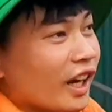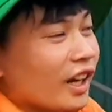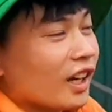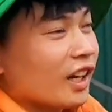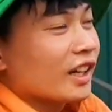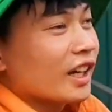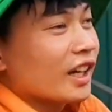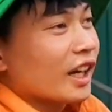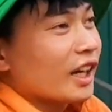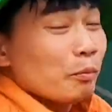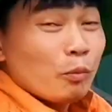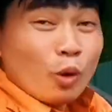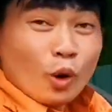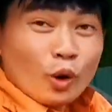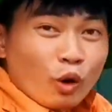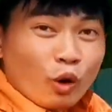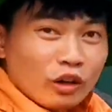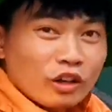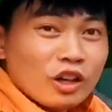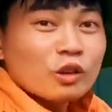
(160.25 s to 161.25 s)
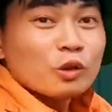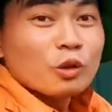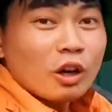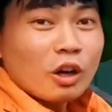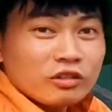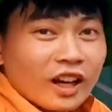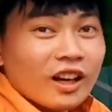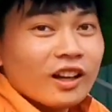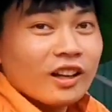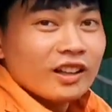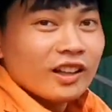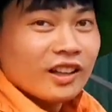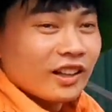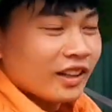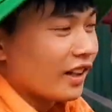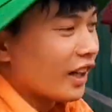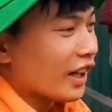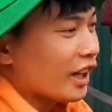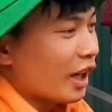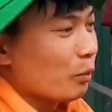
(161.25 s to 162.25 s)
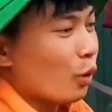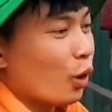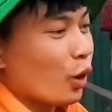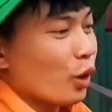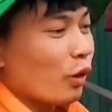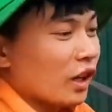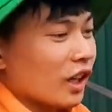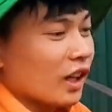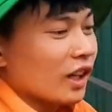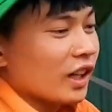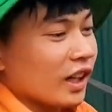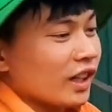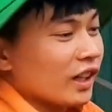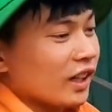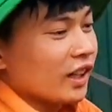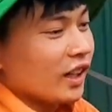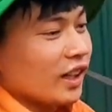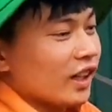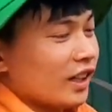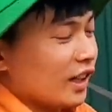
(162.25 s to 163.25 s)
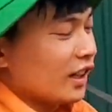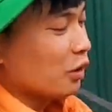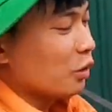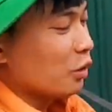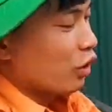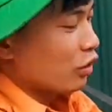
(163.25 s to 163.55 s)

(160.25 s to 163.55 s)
cái, cái, cái mùi của con đực đúng không nhỉ cái mùi đúng rồi nó